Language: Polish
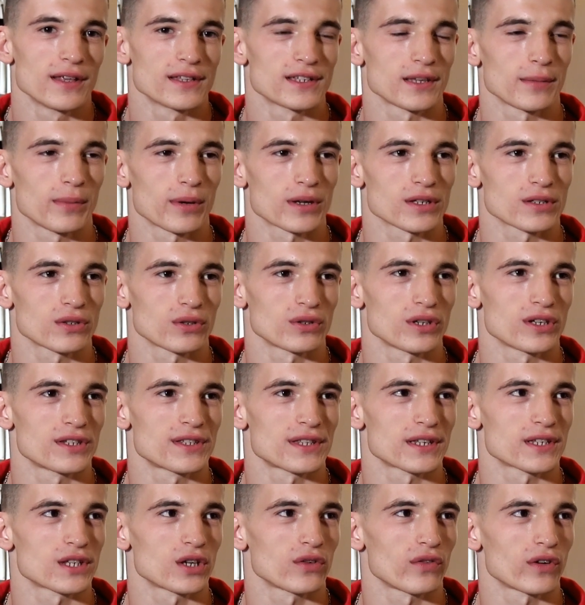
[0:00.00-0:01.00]
za bardzo nie
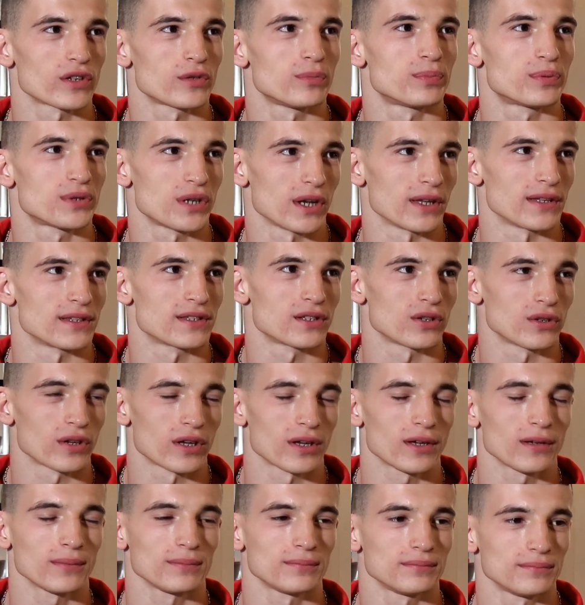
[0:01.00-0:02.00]
stresować przed, co
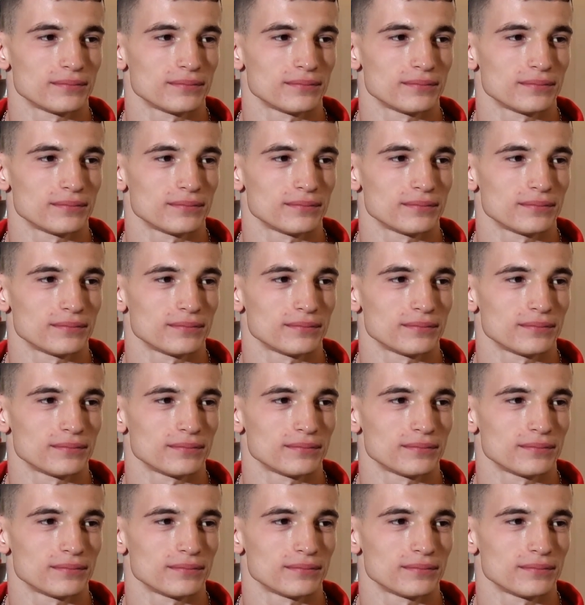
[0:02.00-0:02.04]
nie?